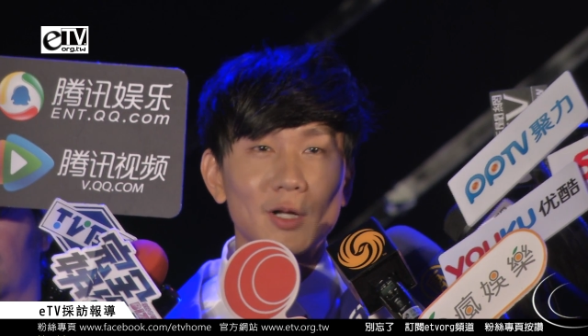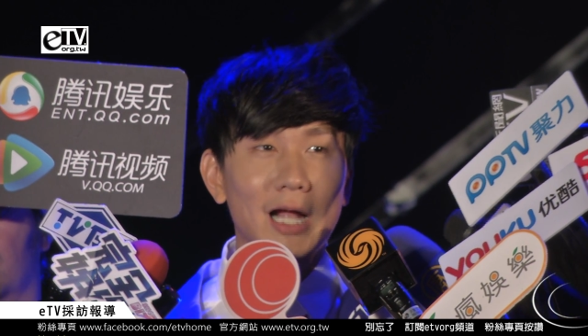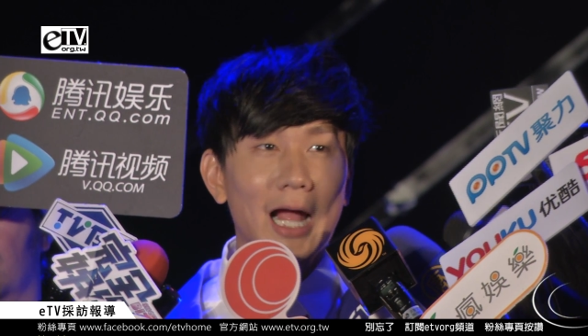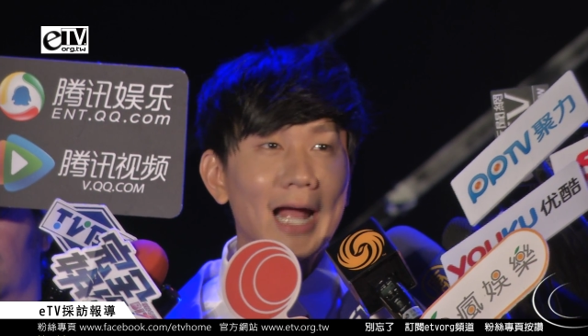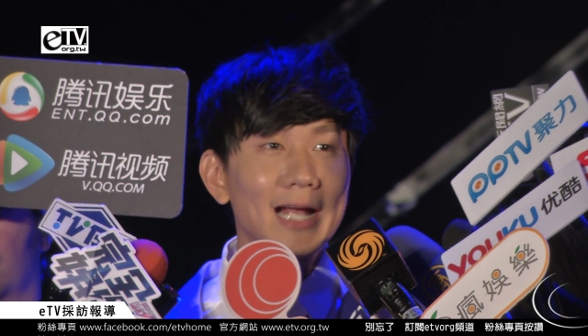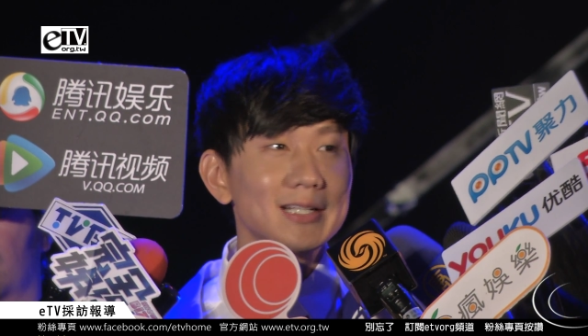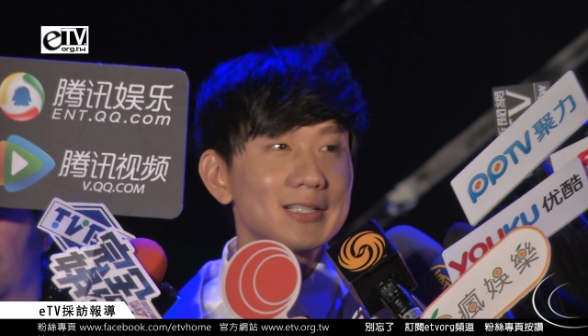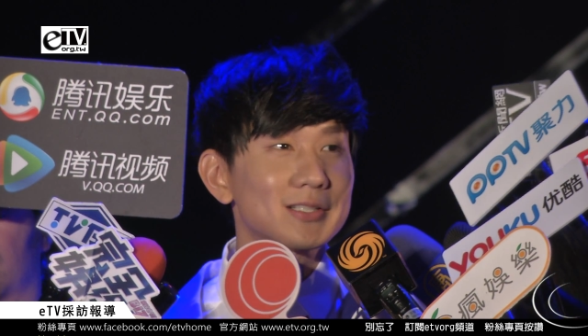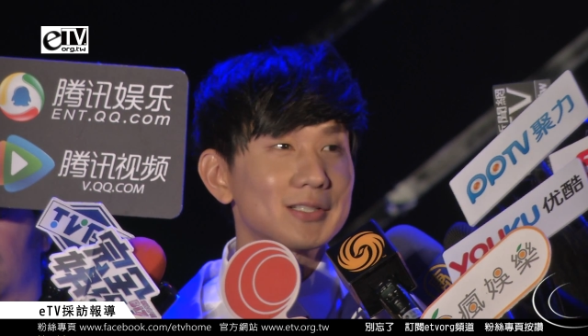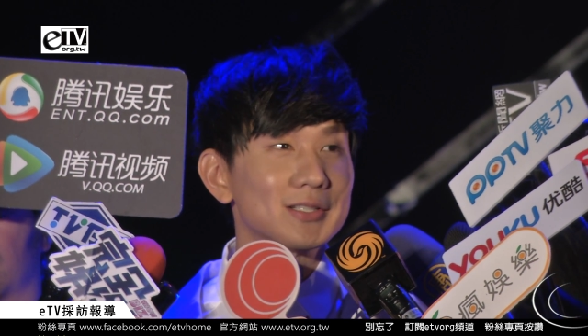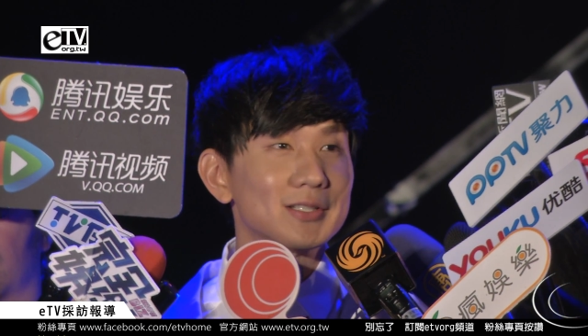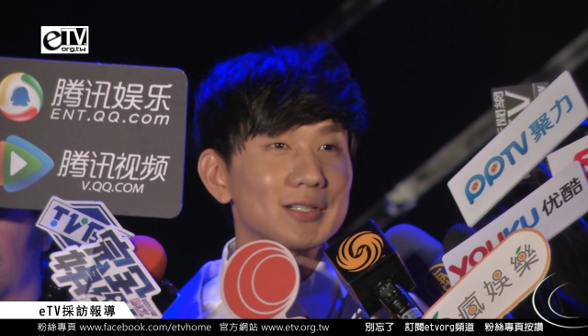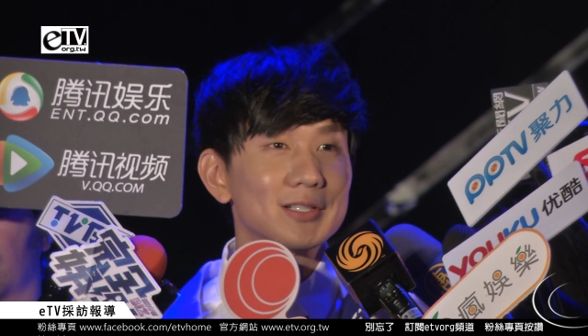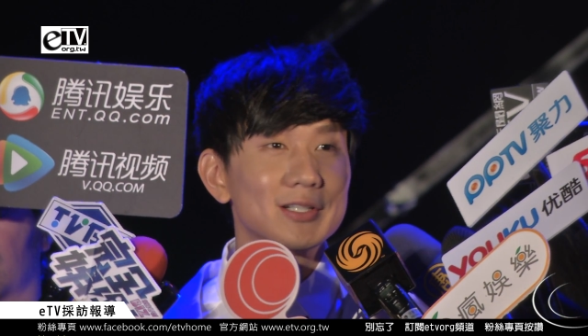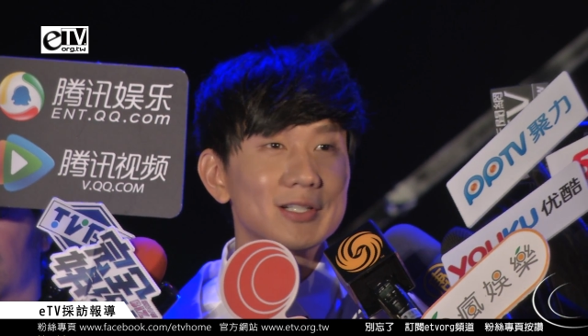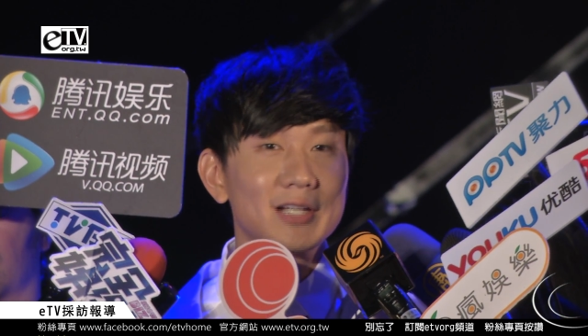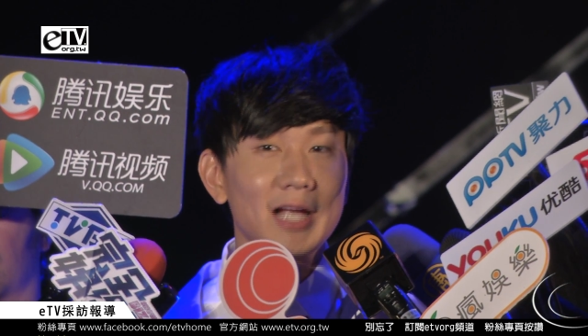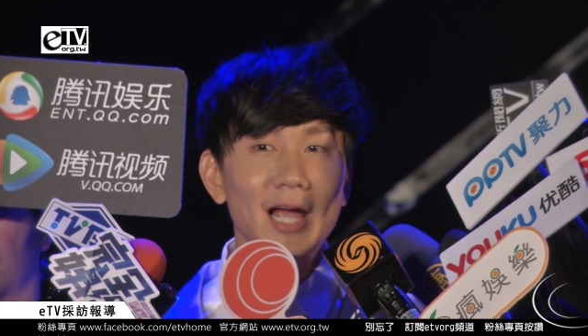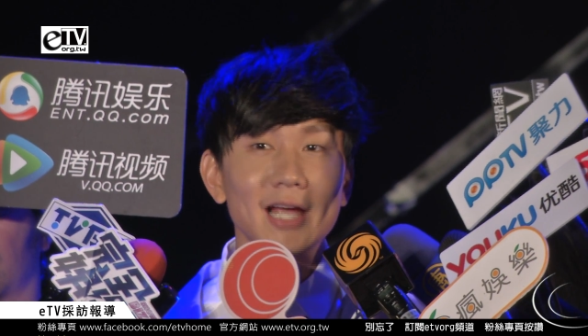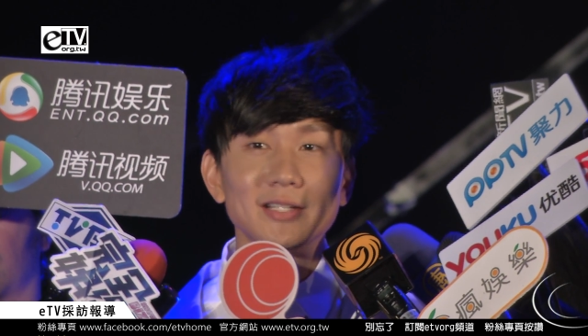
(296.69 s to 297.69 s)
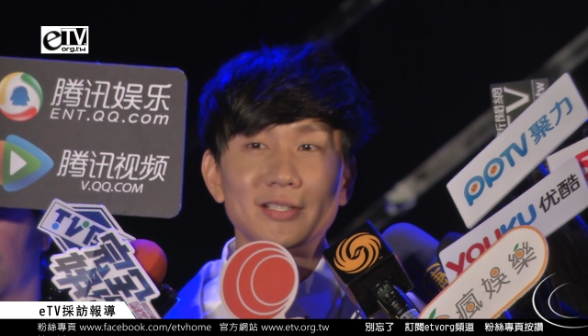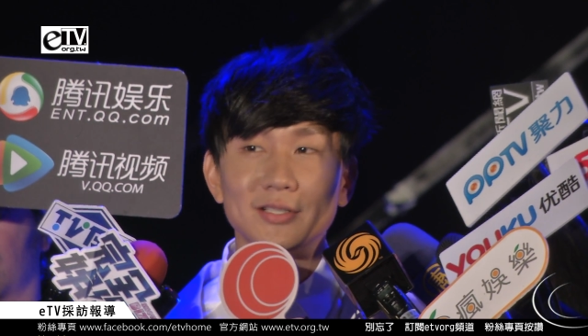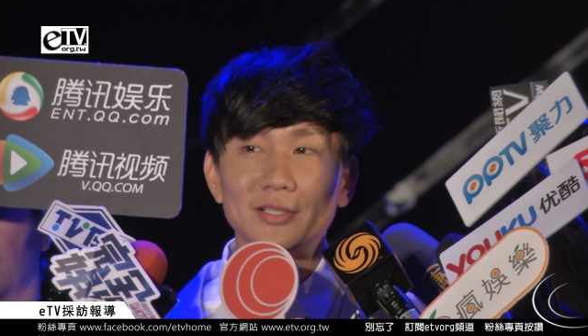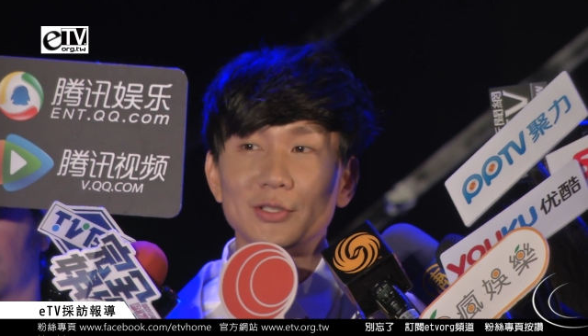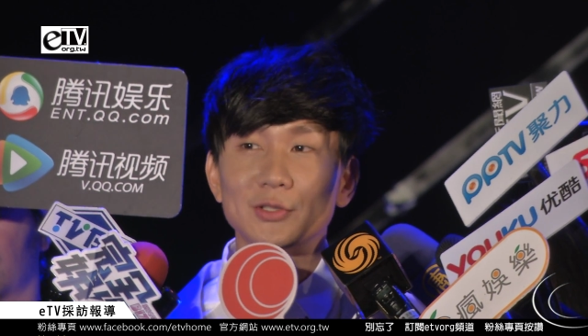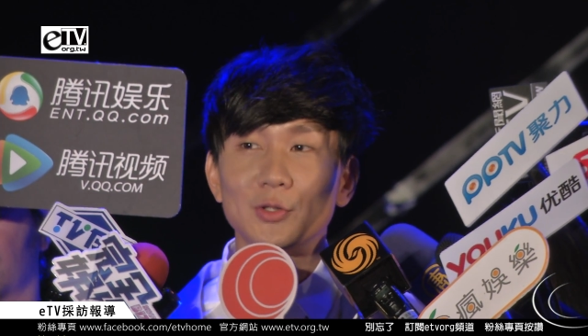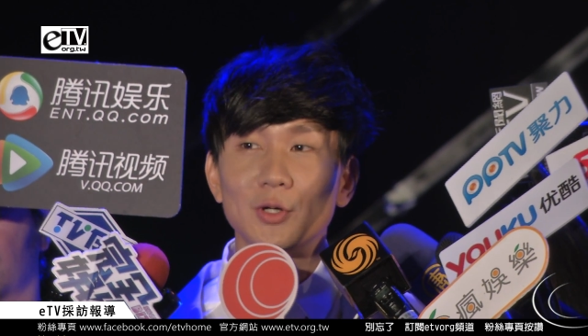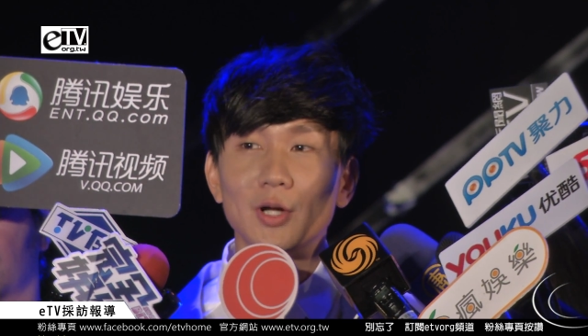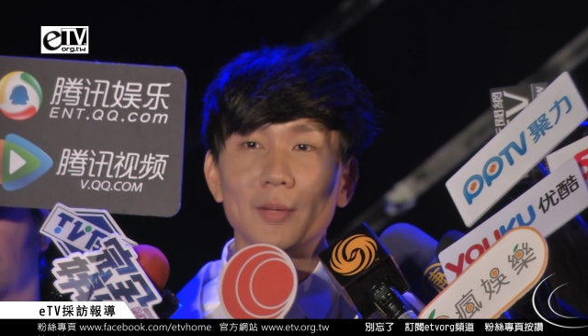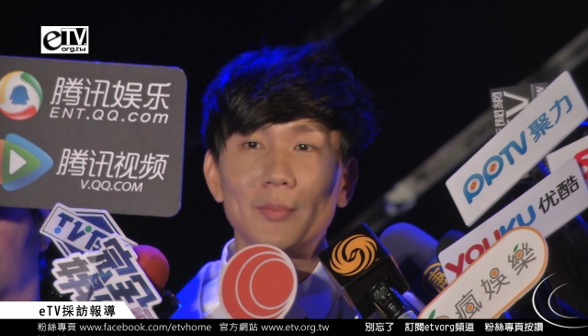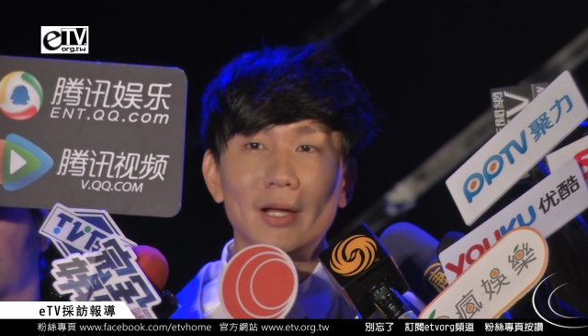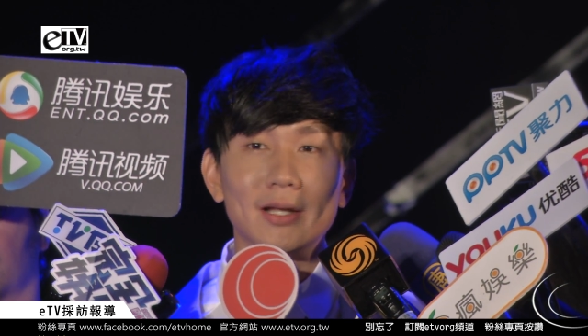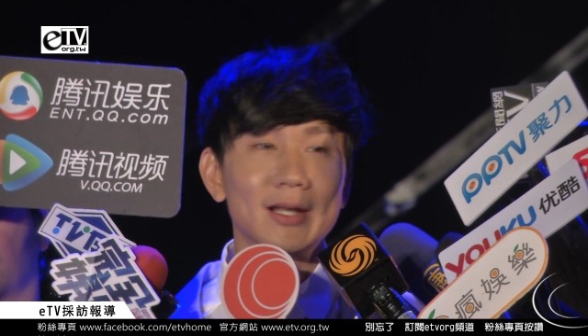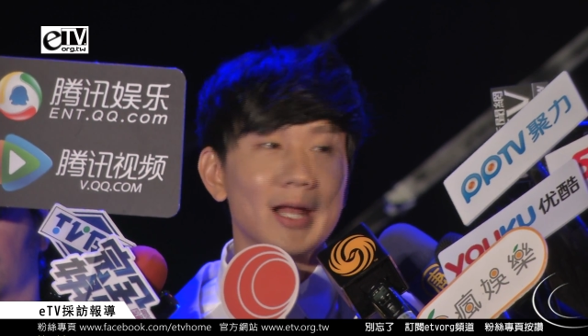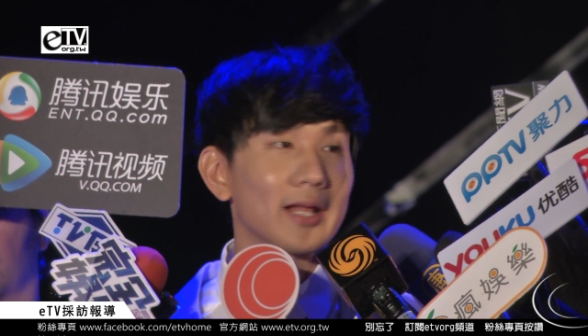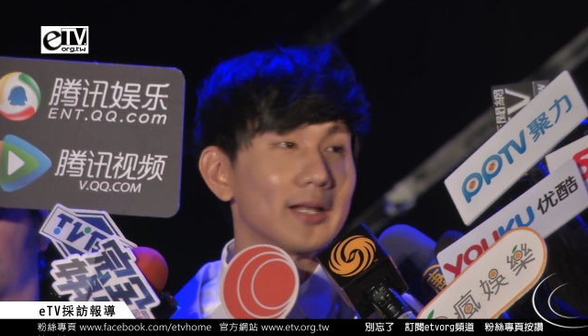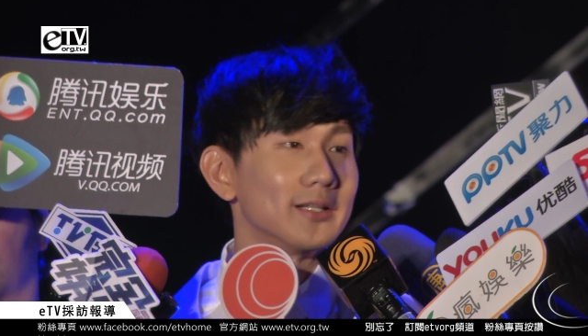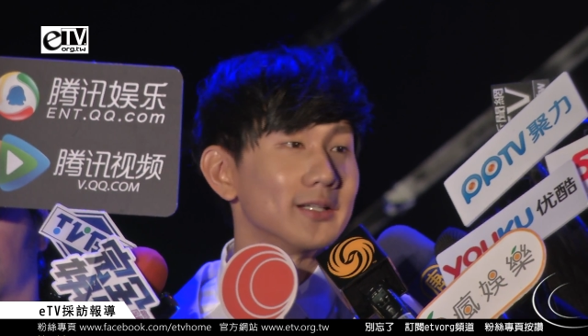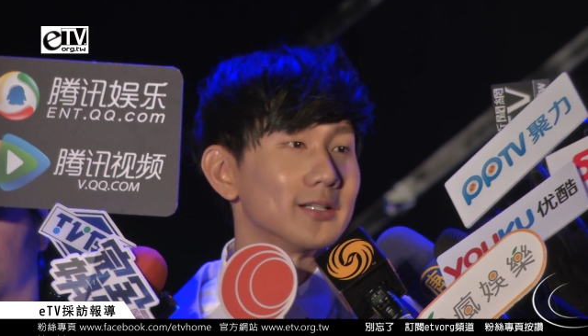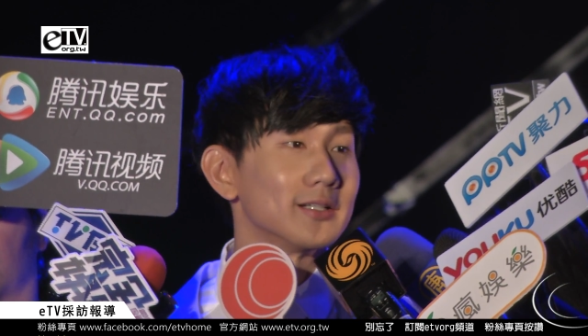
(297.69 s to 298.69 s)
开始开始的时候还蛮
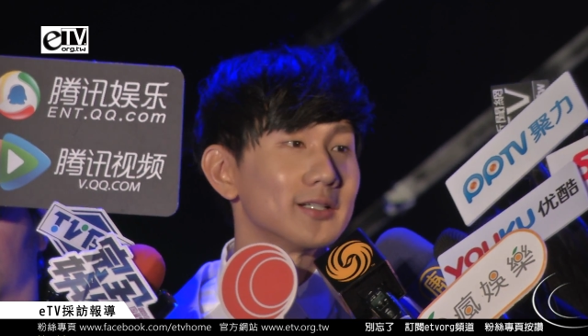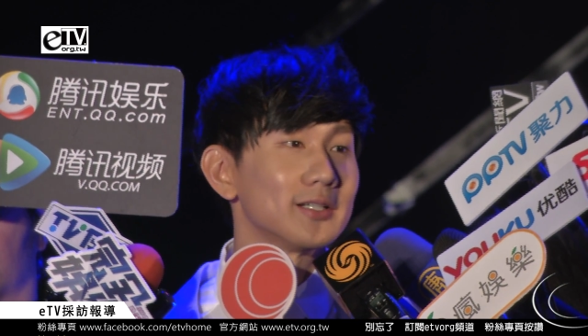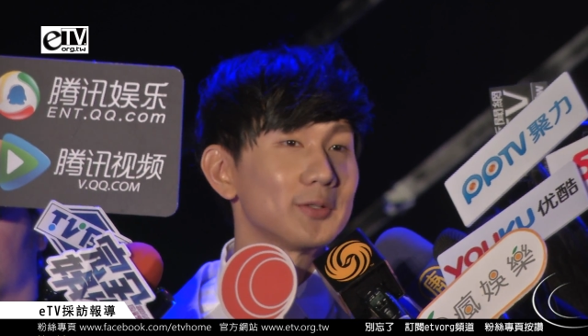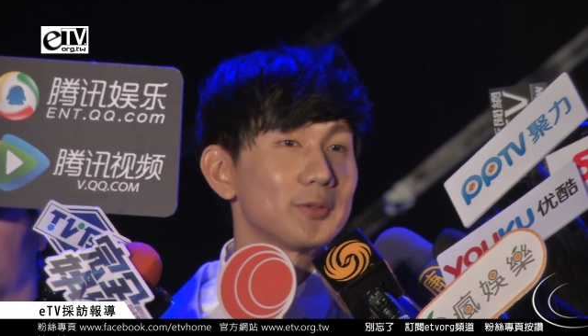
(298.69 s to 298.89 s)
难的，